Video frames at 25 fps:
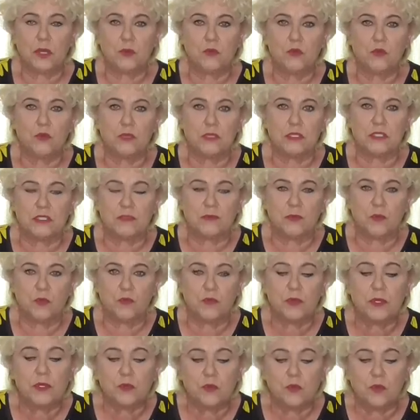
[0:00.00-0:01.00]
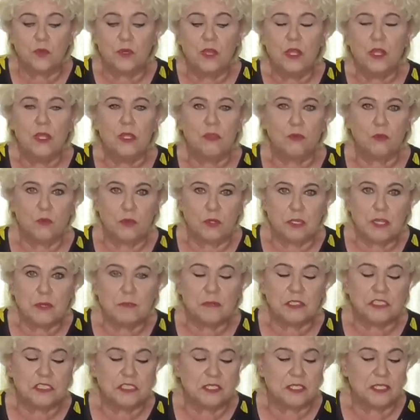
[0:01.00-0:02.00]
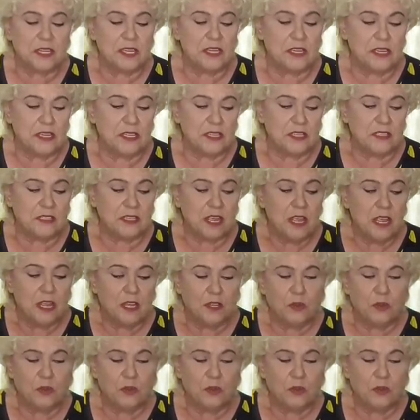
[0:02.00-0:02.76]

какую-то свою выгоду, но и нам отчисления есть.